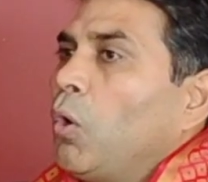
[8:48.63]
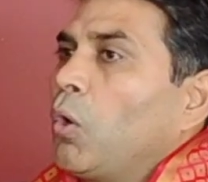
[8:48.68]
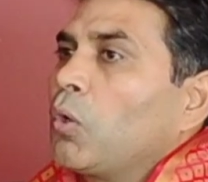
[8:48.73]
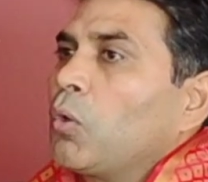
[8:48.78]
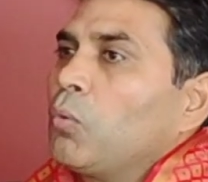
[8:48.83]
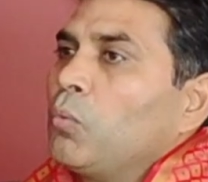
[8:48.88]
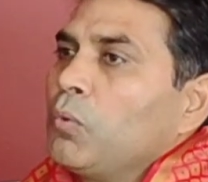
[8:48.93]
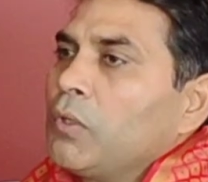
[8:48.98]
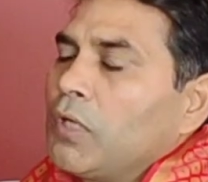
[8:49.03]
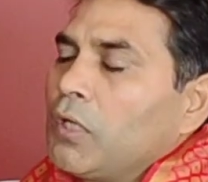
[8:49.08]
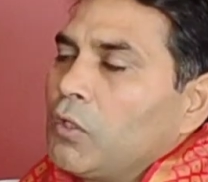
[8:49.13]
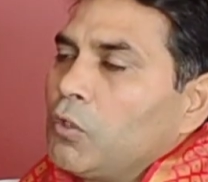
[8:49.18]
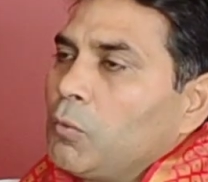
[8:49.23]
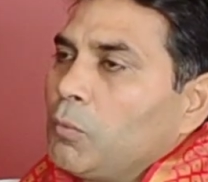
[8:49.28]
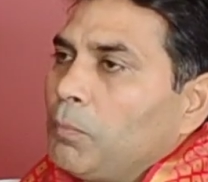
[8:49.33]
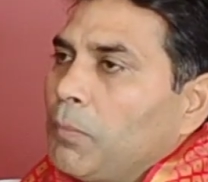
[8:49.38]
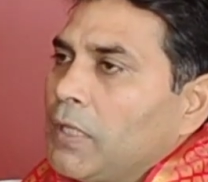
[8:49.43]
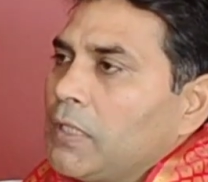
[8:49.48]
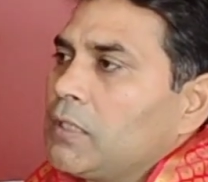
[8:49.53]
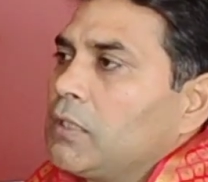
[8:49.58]
और उनके
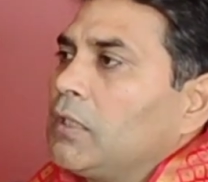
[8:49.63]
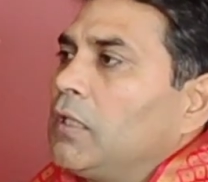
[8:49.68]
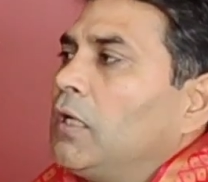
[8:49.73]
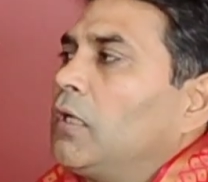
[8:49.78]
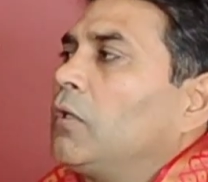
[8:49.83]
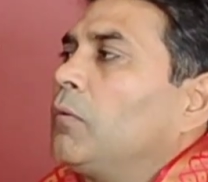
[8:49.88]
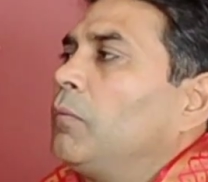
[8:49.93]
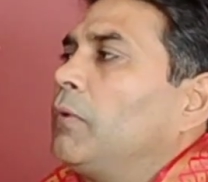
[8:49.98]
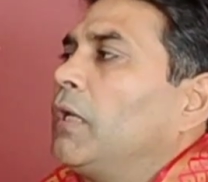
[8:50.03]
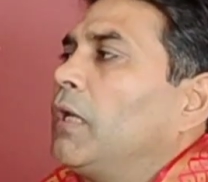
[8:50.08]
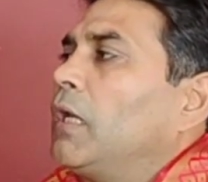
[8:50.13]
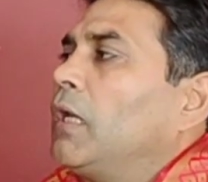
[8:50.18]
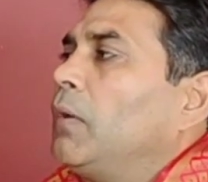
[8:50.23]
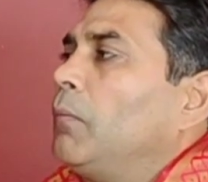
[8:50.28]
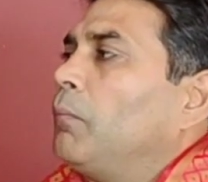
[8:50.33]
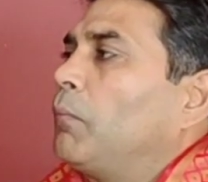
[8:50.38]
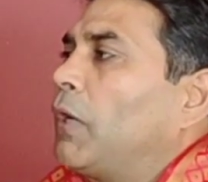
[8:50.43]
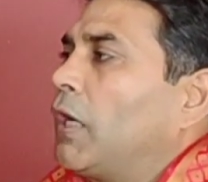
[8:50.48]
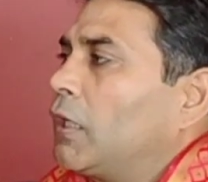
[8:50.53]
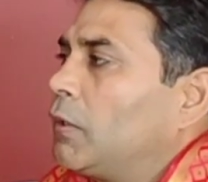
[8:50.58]
जो पंच तीर्थ
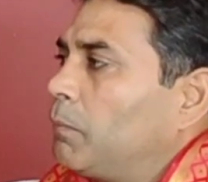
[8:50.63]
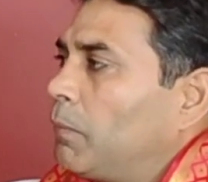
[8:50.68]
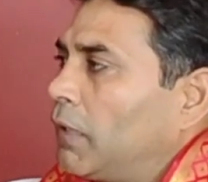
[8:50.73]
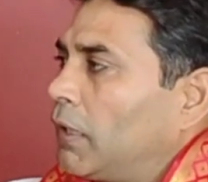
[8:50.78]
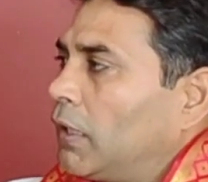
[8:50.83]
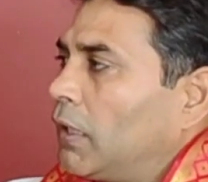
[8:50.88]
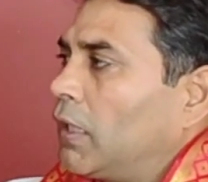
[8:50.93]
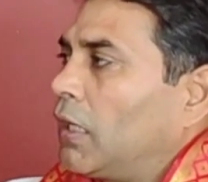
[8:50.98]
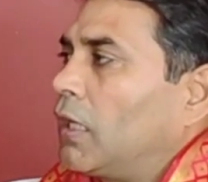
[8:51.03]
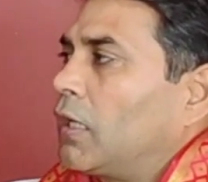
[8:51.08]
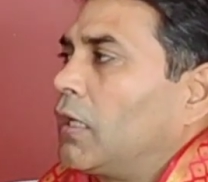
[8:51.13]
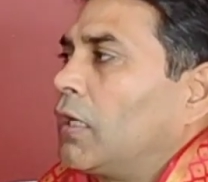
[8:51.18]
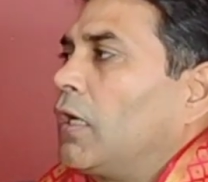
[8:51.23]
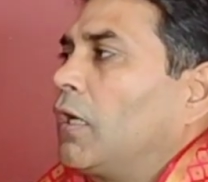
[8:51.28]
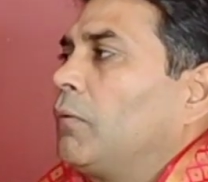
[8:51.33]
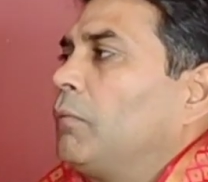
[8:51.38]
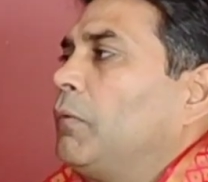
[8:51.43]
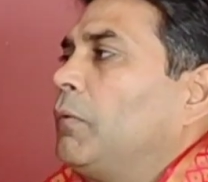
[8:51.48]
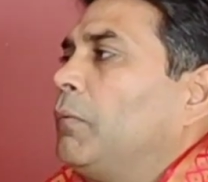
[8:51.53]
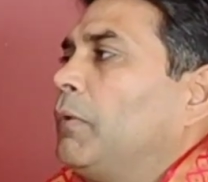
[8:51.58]
बनाए भाजपा के
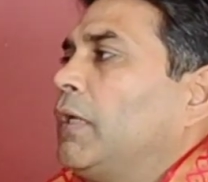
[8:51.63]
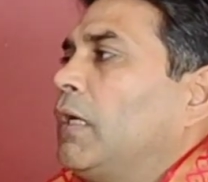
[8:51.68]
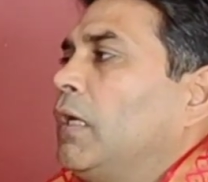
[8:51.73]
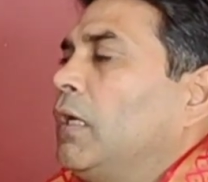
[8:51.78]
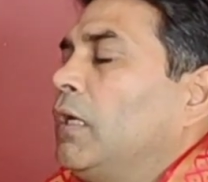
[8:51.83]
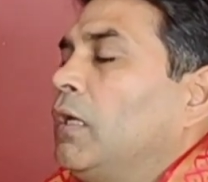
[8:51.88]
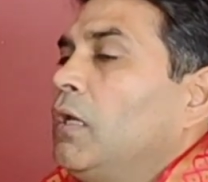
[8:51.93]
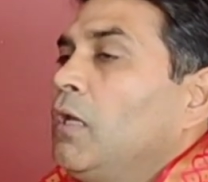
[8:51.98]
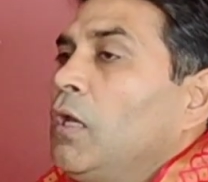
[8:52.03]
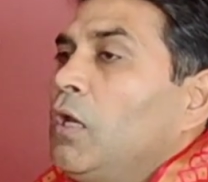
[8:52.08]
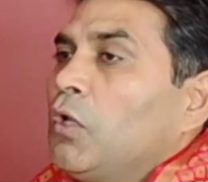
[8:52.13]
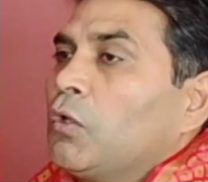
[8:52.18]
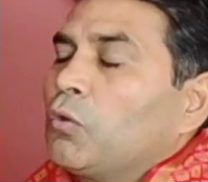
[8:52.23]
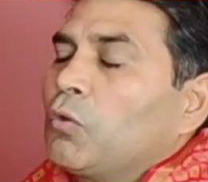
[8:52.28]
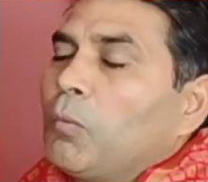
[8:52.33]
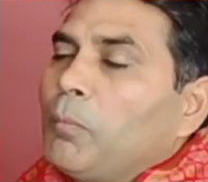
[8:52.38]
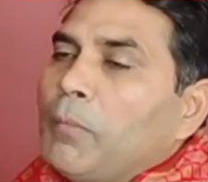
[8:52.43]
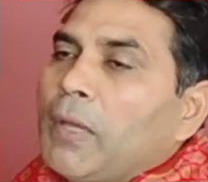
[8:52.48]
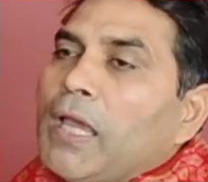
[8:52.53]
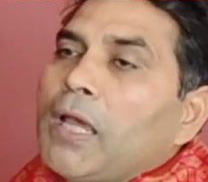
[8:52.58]
कार्यकाल में बनाए
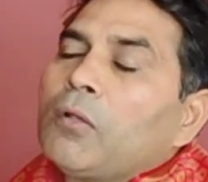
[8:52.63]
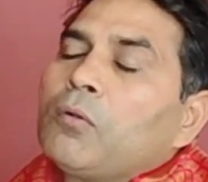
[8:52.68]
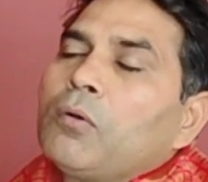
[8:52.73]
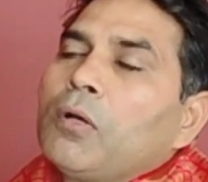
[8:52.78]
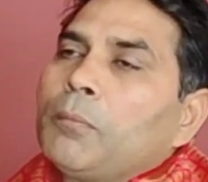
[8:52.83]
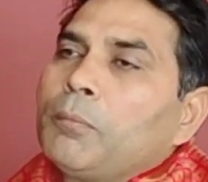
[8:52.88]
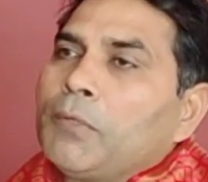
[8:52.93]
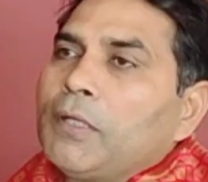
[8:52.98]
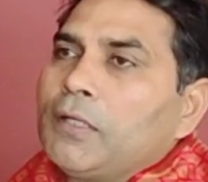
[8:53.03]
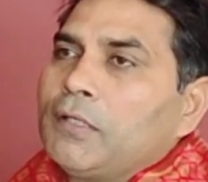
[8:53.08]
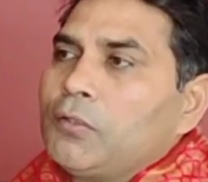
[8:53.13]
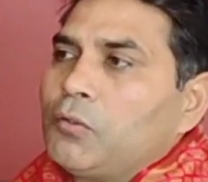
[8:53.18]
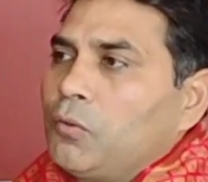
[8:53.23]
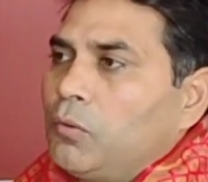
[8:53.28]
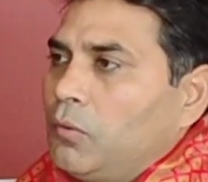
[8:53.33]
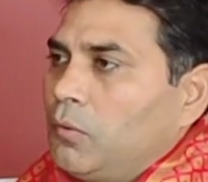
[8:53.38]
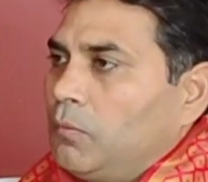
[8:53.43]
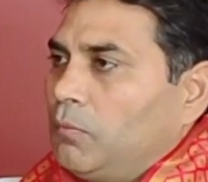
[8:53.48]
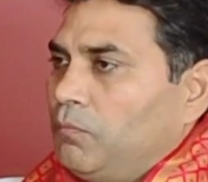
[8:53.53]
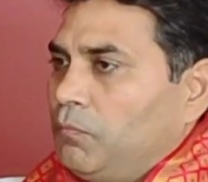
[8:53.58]
तो मैं तो अपने जो